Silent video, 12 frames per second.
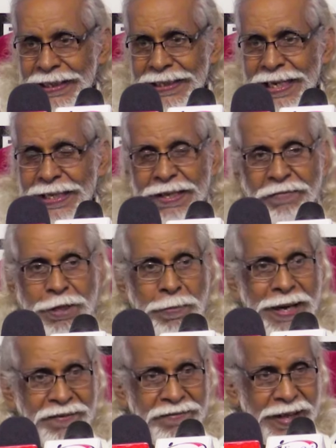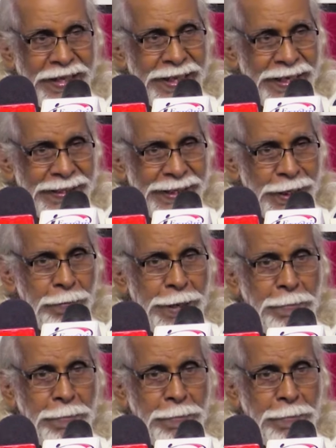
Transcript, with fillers: அதில் எந்த விதமான சந்தேகத்துக்கும்